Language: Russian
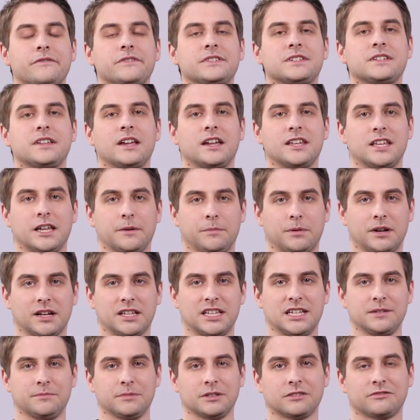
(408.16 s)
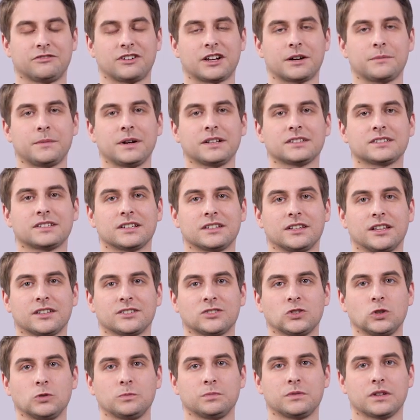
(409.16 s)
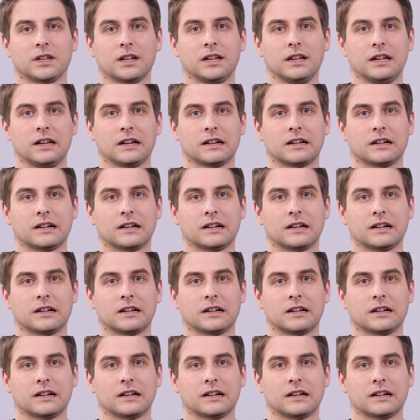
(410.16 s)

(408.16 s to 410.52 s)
Вся необходимая информация доступна